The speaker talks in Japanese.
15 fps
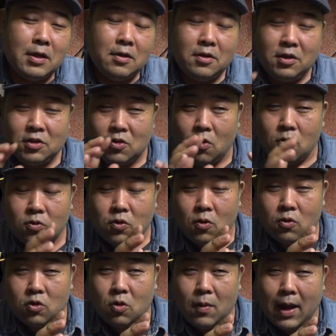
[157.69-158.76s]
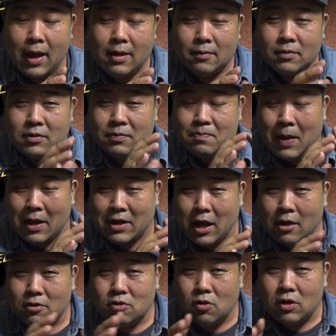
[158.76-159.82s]
理想郷とは真
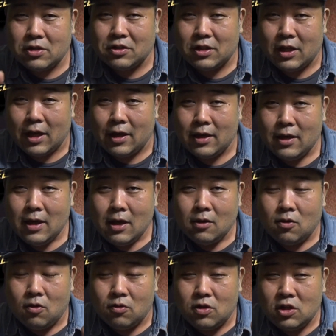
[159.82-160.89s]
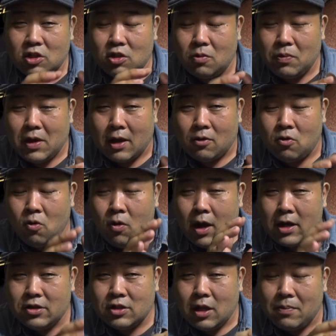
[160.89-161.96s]
逆のですね、このディストピア、荒
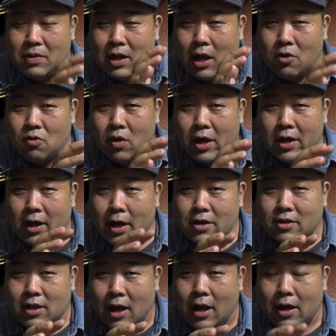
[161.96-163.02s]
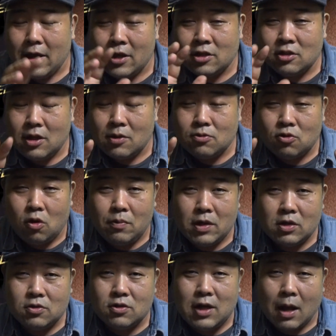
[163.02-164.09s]
廃した未来を描いた エスエフ
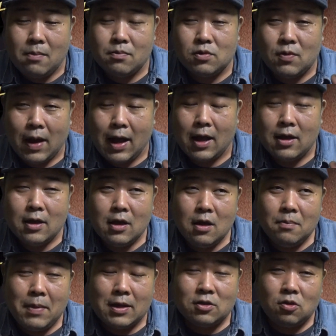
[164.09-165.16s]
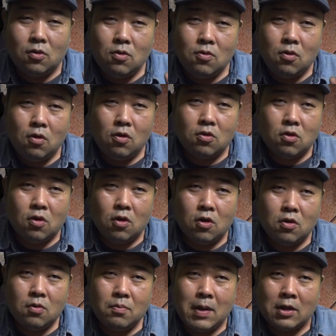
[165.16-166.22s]
コミックガンムは、まあ、その頃
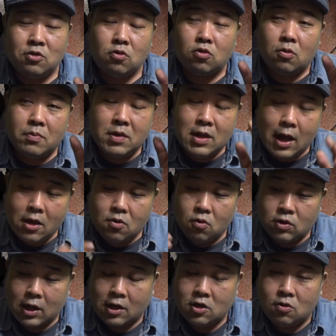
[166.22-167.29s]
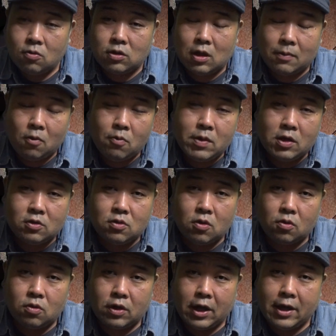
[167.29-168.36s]
の、まあ、ちょっと未来を先取ったコミックという
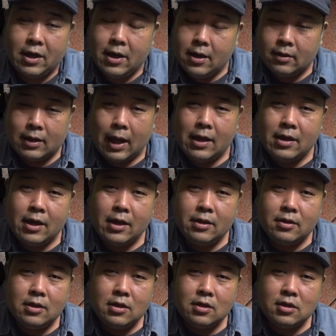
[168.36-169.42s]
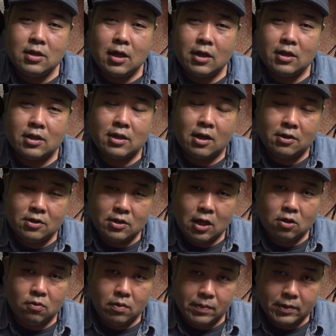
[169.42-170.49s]
ことで、大変人気が出た作品だ
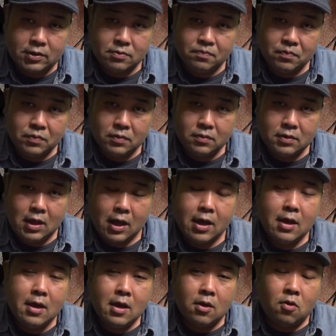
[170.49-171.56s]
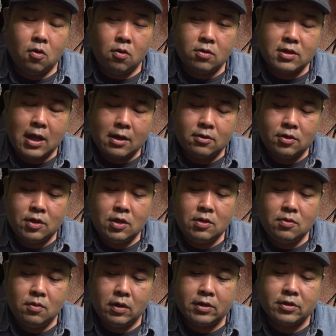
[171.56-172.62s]
と思います。で、この作
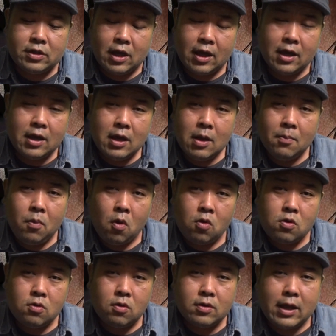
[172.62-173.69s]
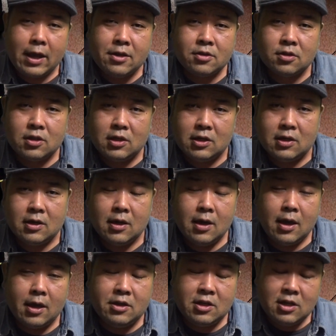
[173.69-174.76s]
品をですね、僕の大好き
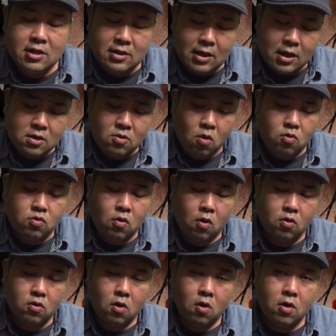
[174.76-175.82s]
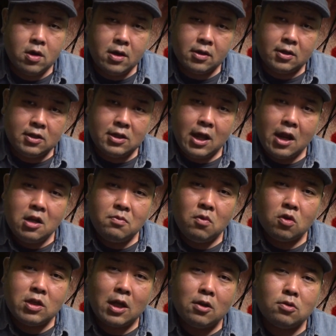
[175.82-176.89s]
人間国宝の
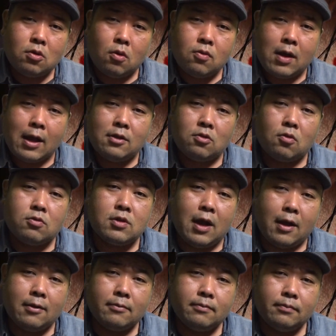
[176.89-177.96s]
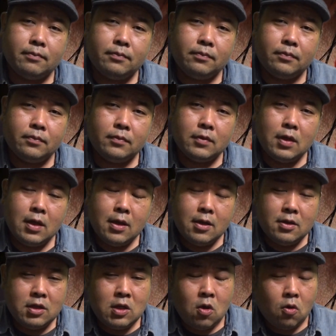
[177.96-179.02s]
ギレルモ・デルトロ監督が、
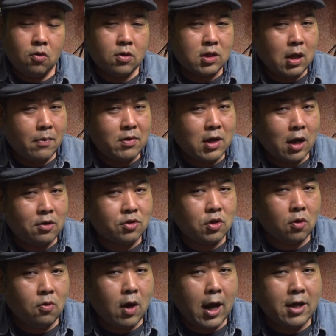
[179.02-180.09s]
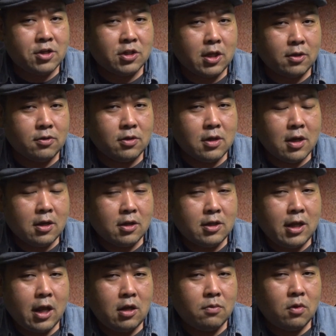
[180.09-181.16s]
日本のサブカルチャーを愛している
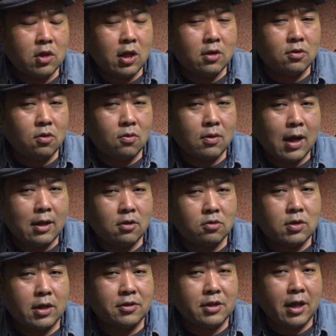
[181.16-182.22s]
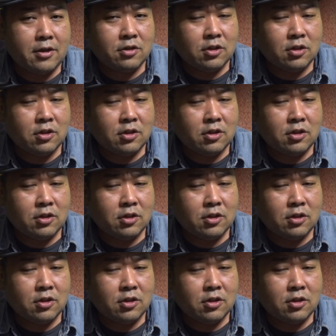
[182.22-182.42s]
ギレルモ・デルトロ監督がですね、